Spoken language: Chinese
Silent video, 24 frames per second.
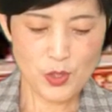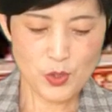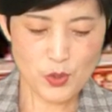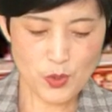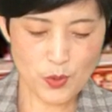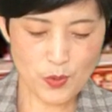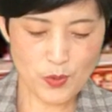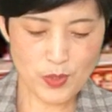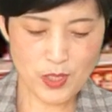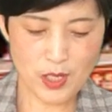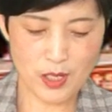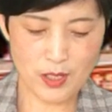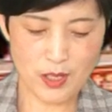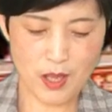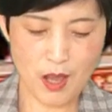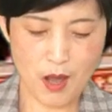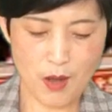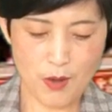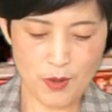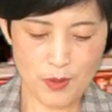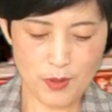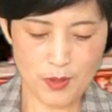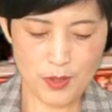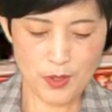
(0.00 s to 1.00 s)
中成
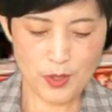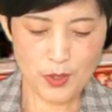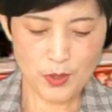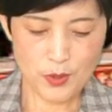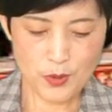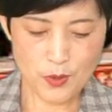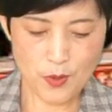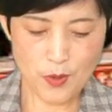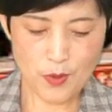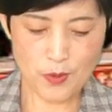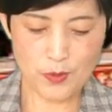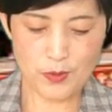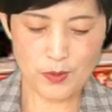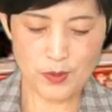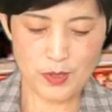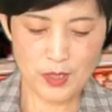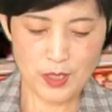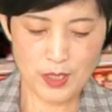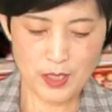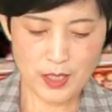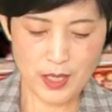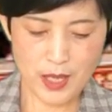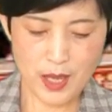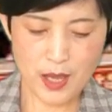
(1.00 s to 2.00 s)
药用
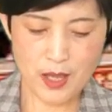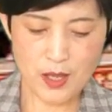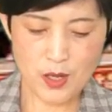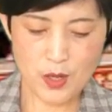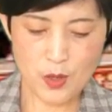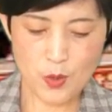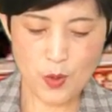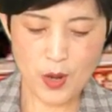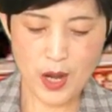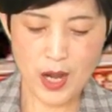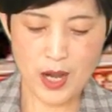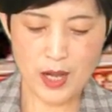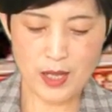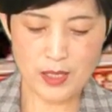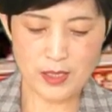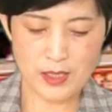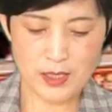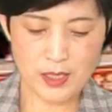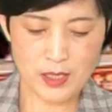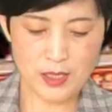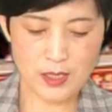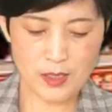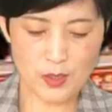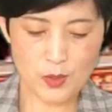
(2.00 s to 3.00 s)
莲花
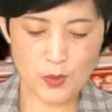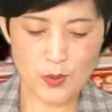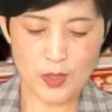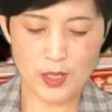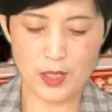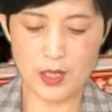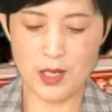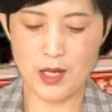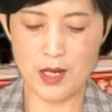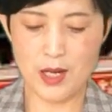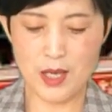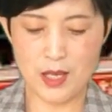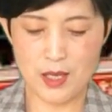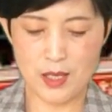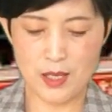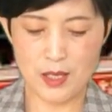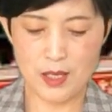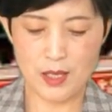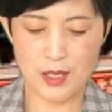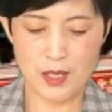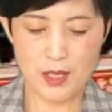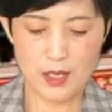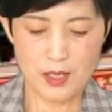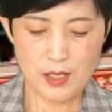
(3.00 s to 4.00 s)
清运颗粒、
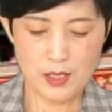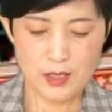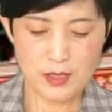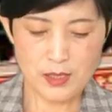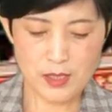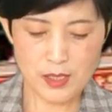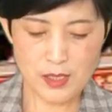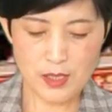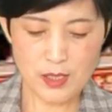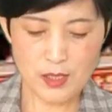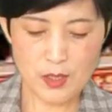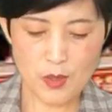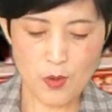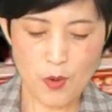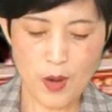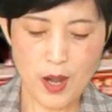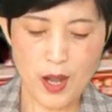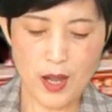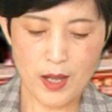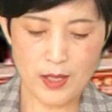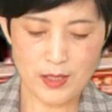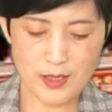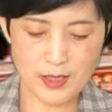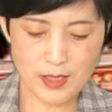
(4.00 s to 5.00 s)
金
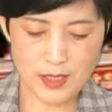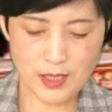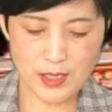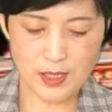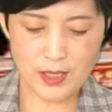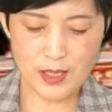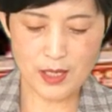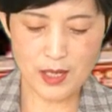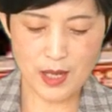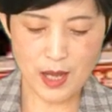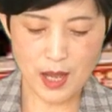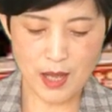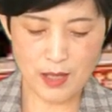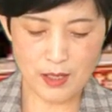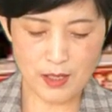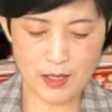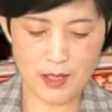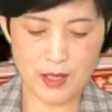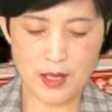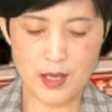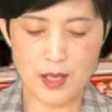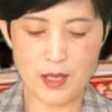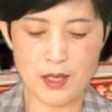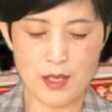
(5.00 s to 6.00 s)
花清感
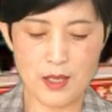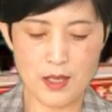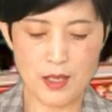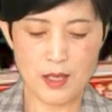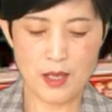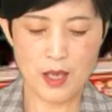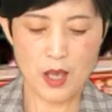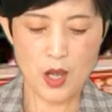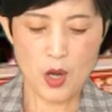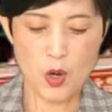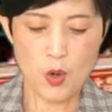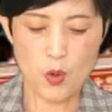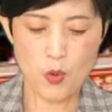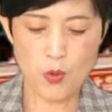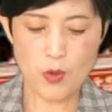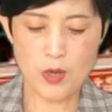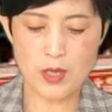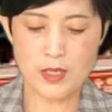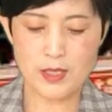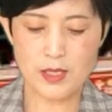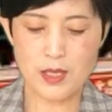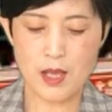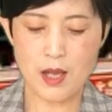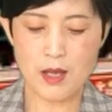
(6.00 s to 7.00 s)
颗粒、
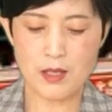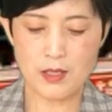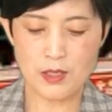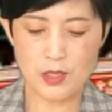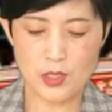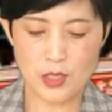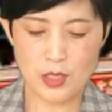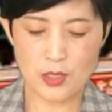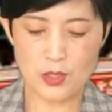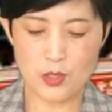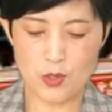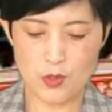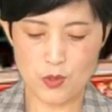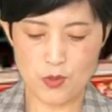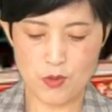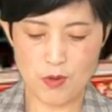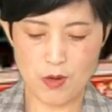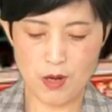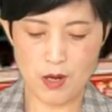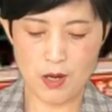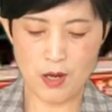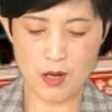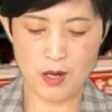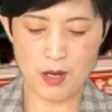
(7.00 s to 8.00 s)
藿香正气水
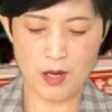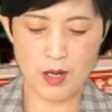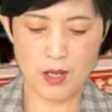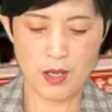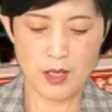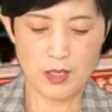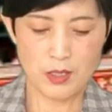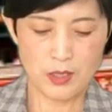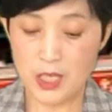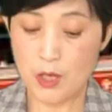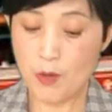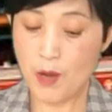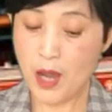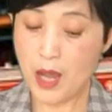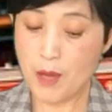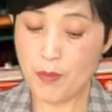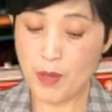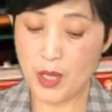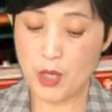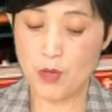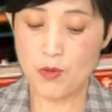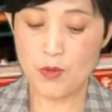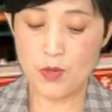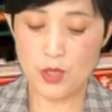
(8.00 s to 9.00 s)
儿，体外
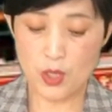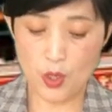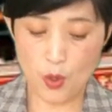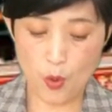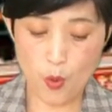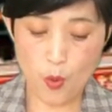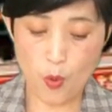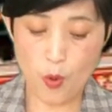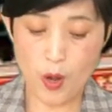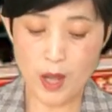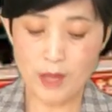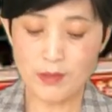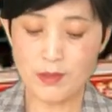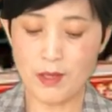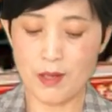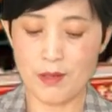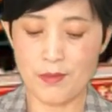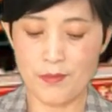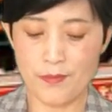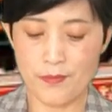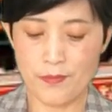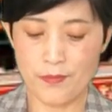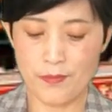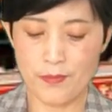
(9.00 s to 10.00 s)
培育牛黄
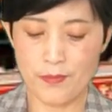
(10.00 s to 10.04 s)
等，